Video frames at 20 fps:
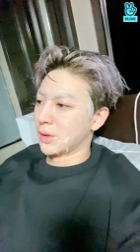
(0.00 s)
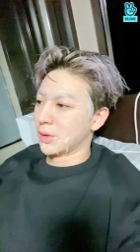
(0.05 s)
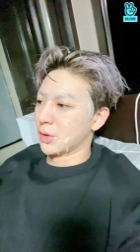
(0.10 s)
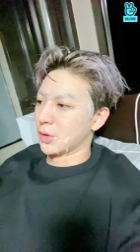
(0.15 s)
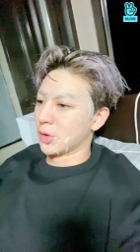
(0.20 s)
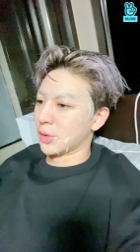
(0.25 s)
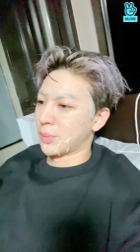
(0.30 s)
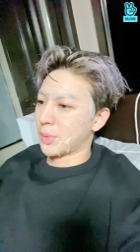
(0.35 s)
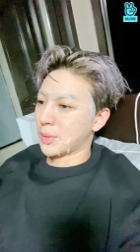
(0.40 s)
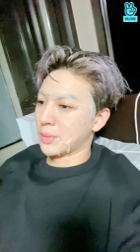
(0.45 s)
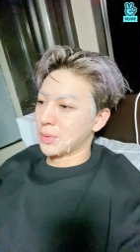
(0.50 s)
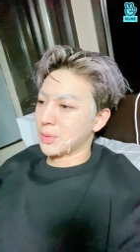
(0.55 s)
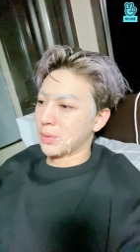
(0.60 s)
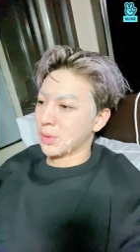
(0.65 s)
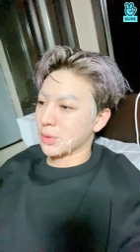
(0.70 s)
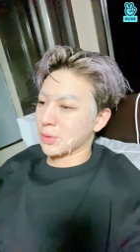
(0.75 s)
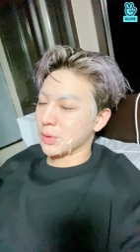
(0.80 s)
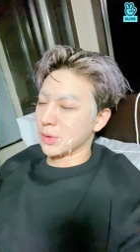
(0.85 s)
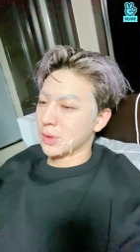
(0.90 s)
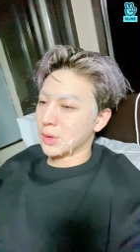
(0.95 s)
연어 덮밥을
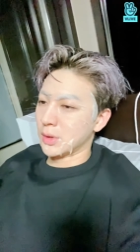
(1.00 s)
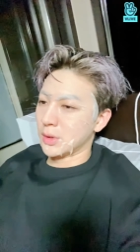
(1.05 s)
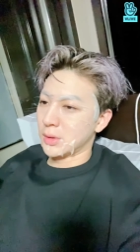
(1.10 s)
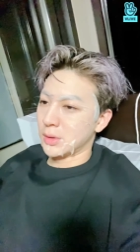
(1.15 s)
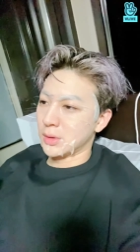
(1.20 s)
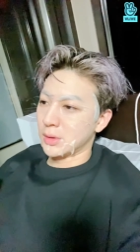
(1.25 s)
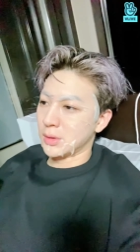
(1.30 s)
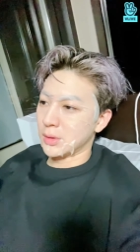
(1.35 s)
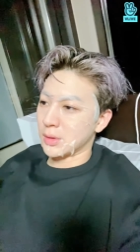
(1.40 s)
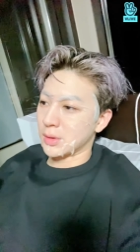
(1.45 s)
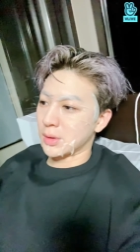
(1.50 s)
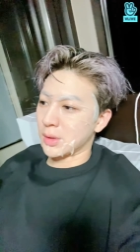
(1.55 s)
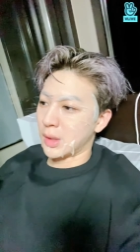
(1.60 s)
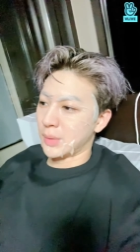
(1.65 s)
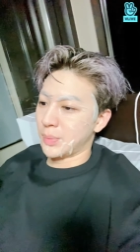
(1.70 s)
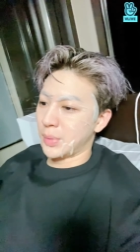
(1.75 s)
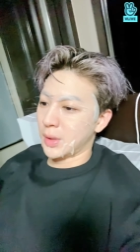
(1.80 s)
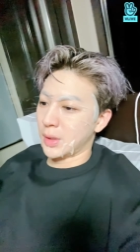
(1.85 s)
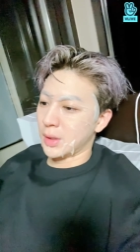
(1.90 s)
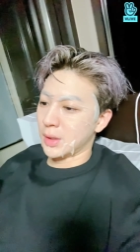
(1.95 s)
먹고요.
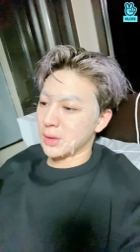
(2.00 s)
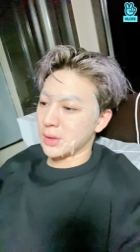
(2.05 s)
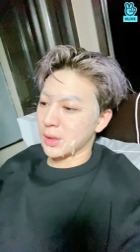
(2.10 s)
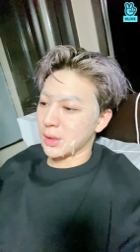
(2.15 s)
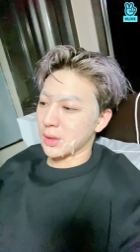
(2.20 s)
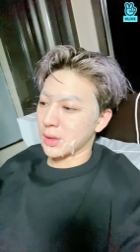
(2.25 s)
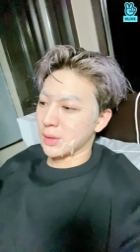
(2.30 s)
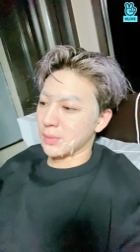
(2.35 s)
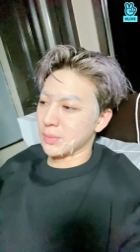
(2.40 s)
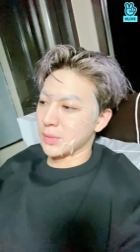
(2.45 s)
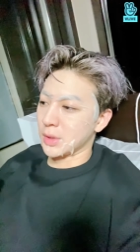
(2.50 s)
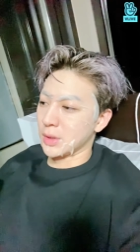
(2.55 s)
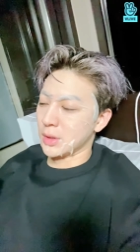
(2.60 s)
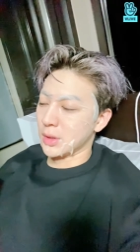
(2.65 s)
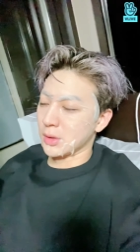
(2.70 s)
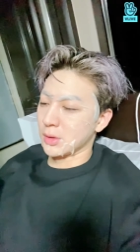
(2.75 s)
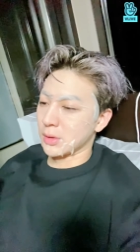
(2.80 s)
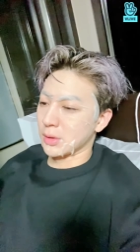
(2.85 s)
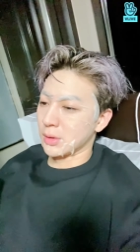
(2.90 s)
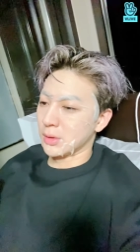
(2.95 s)
카페에 잠깐
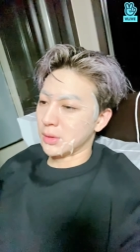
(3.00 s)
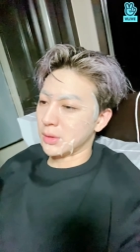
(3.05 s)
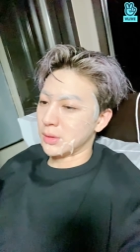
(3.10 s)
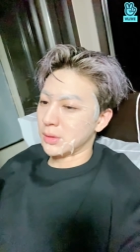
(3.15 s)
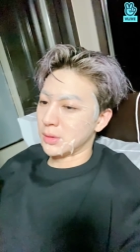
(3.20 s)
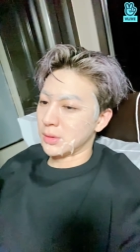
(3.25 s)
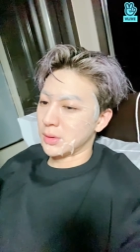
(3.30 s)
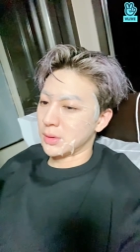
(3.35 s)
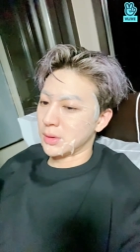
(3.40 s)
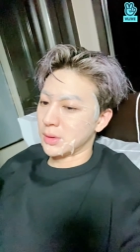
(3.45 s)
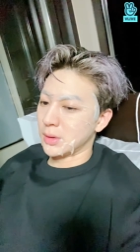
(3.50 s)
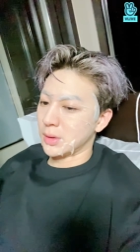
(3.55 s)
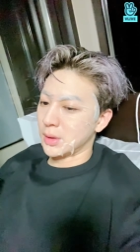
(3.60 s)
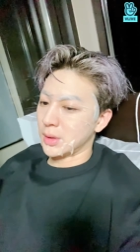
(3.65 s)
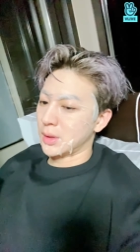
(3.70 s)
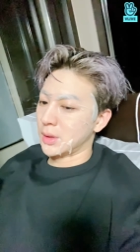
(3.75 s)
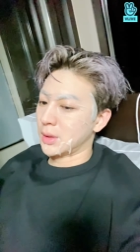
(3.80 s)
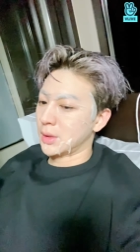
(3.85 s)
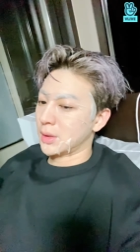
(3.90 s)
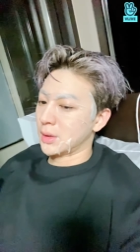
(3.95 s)
들려서
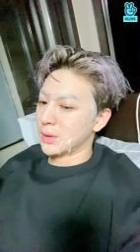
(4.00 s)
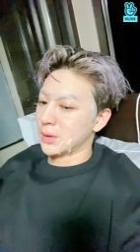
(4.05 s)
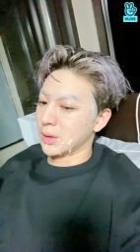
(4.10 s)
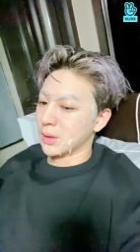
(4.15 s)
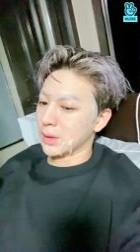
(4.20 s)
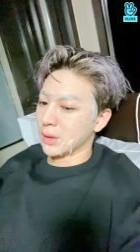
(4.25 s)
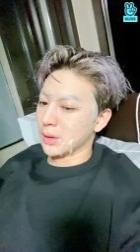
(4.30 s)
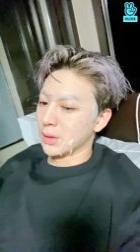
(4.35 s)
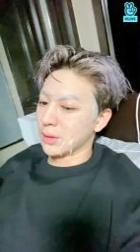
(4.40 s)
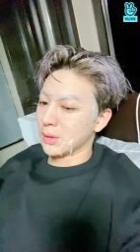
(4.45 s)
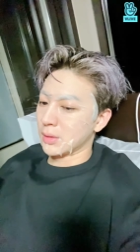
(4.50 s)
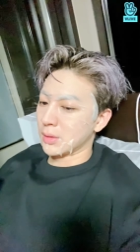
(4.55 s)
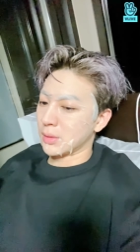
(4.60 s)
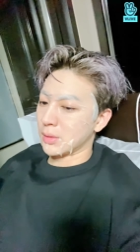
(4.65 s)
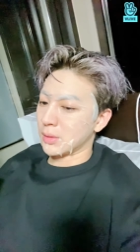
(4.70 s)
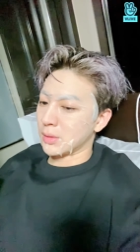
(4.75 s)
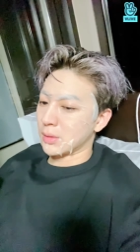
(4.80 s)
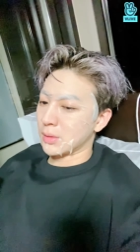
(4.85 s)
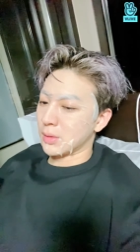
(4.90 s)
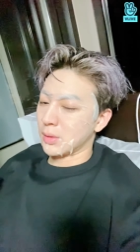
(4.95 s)
네
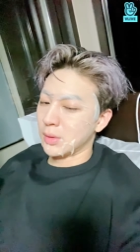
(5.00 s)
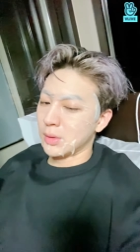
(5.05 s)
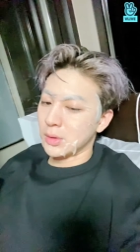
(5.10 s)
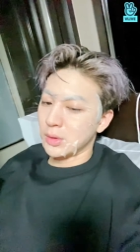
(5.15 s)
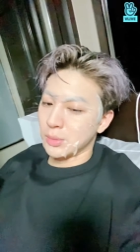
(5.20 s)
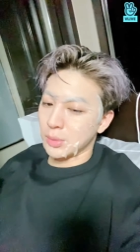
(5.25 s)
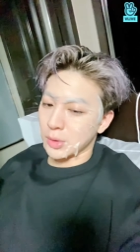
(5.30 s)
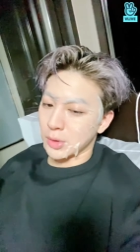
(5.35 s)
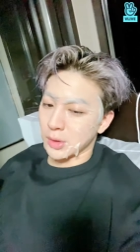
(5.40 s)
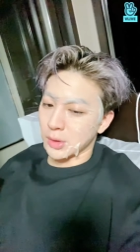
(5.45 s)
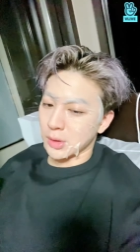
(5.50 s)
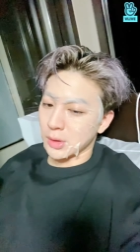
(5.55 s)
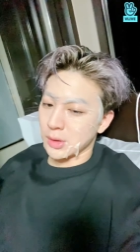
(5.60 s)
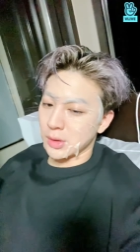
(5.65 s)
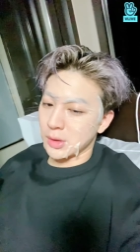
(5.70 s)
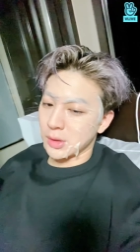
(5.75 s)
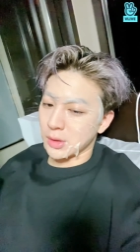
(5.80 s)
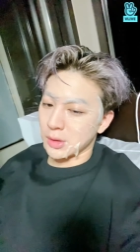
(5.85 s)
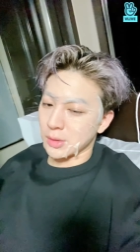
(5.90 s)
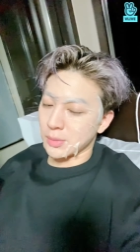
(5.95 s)
콜드보르를
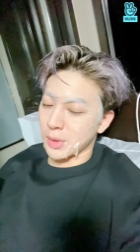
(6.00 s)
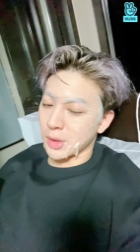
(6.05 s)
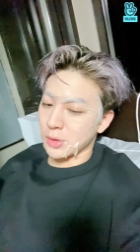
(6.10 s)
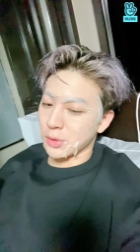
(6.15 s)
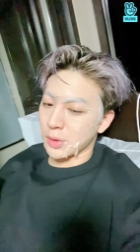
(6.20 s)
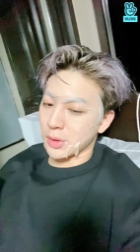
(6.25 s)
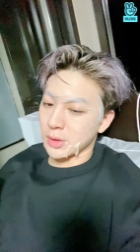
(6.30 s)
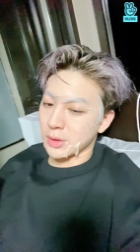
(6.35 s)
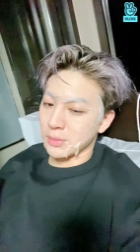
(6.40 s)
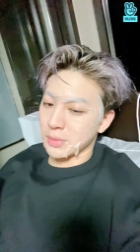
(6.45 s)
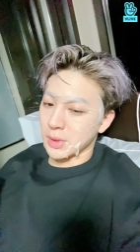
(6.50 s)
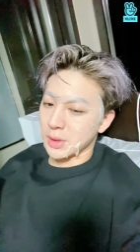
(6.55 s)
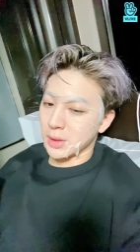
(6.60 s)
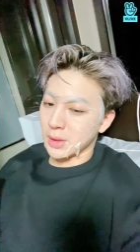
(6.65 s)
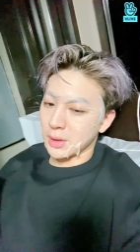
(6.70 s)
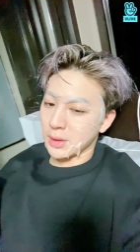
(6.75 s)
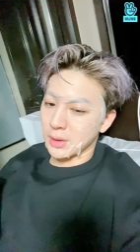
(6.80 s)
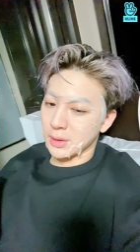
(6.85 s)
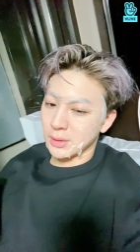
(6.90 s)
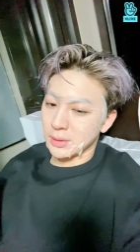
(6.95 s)
시켜서 마시고 왔습니다.